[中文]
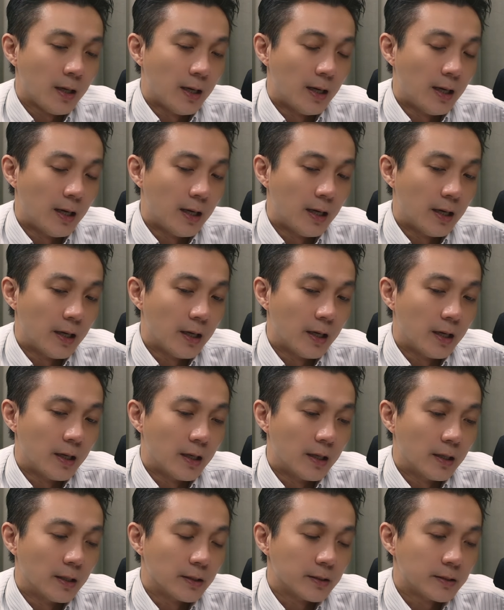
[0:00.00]

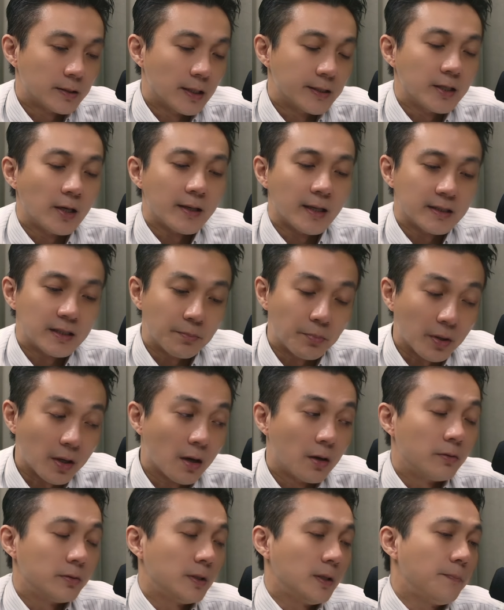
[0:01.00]
啊，成交量是不
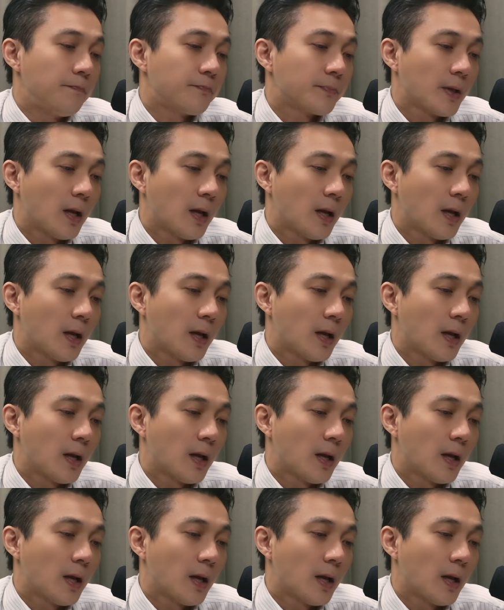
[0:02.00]
够的。